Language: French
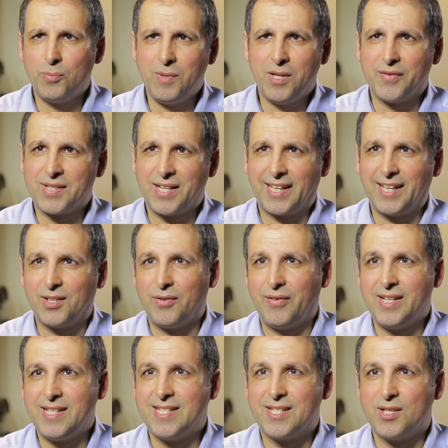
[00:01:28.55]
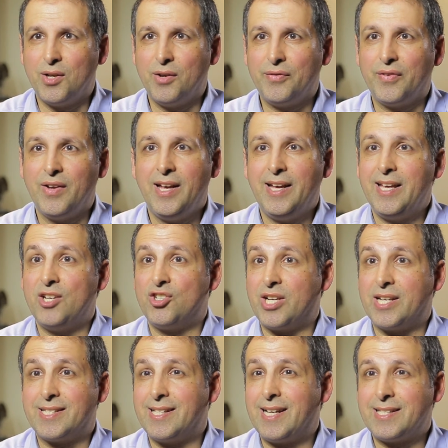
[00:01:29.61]
de 1999. Et
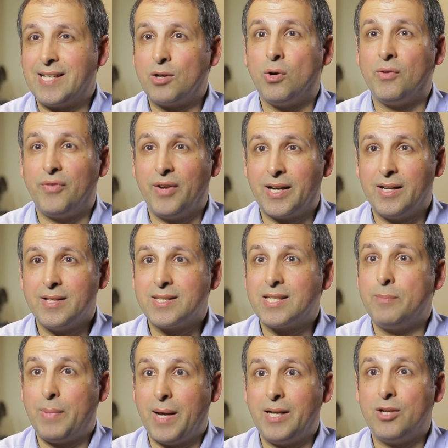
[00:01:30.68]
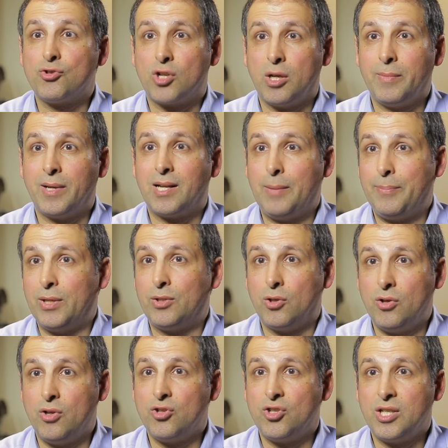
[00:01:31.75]
j'assistais à sa conférence qui parlait justement de la
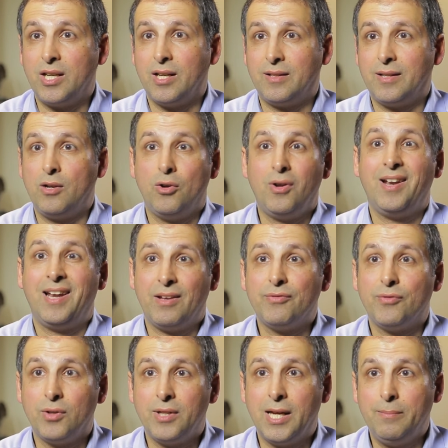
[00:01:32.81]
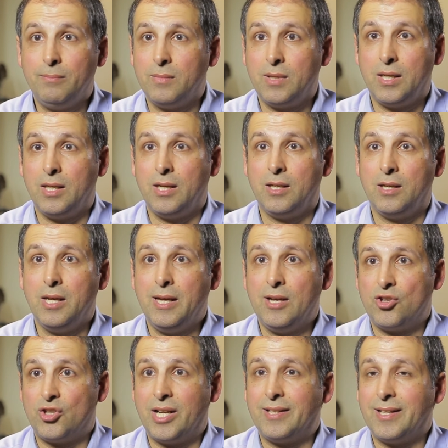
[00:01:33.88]
pathologie qui était le lymphedème. Et
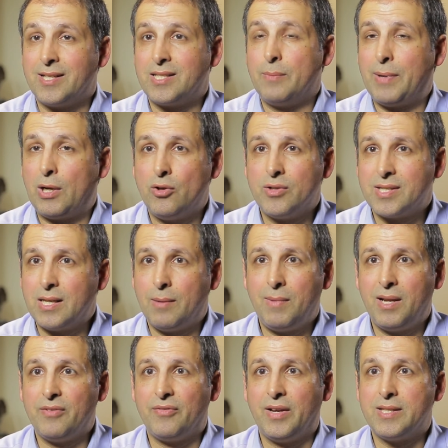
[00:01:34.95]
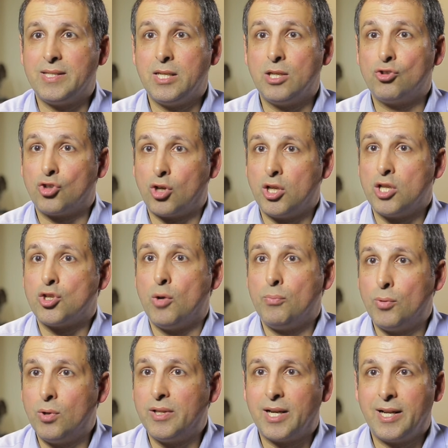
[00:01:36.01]
j'étais intéressé par le système lymphatique. Je connaissais un
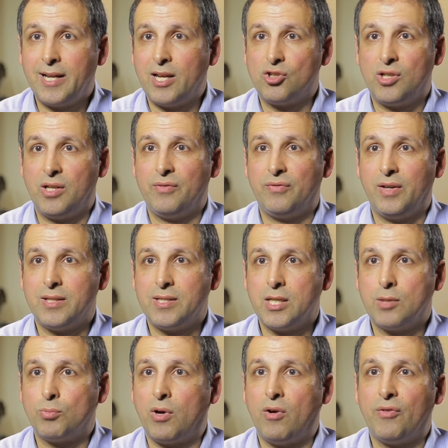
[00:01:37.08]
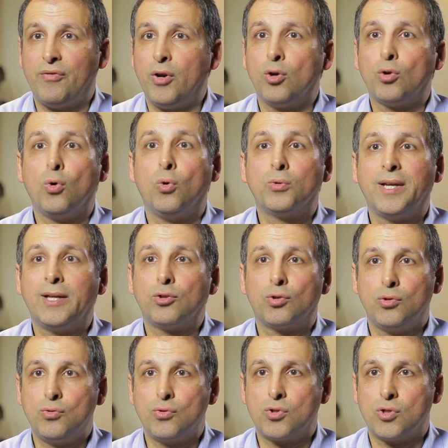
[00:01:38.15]
peu le drainage lymphatique pour avoir fait un cours
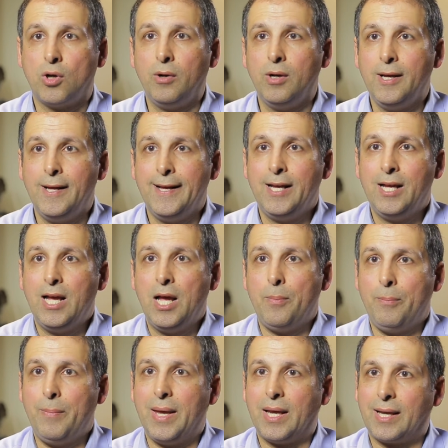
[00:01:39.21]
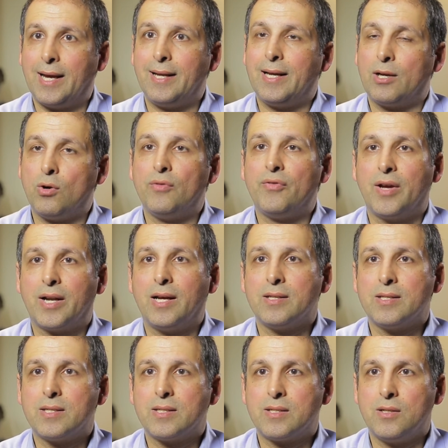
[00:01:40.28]
d'introduction. Mais quand la
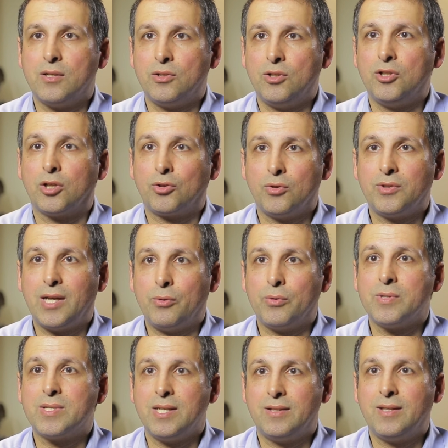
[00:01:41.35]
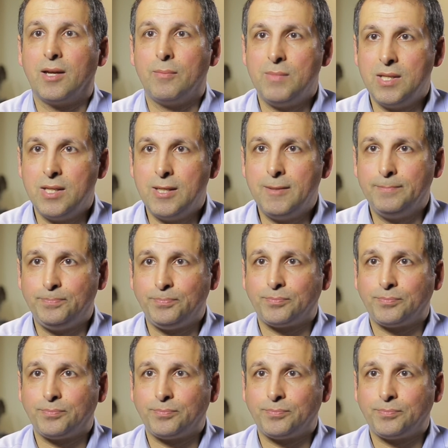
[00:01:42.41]
conférence de Dr. Towers s'est terminée,